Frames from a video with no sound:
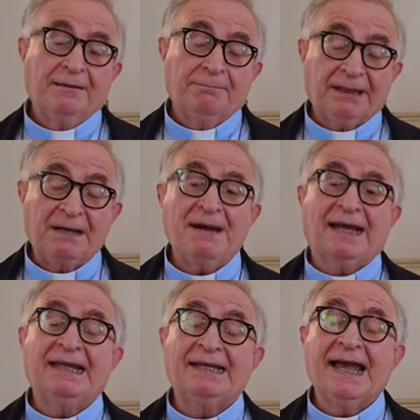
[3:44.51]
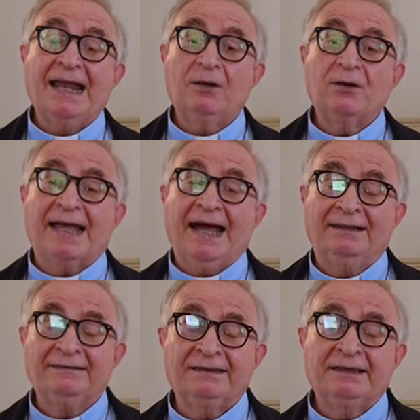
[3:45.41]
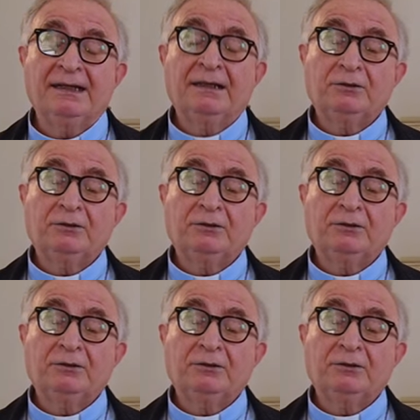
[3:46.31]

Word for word: prima che il gallo canti,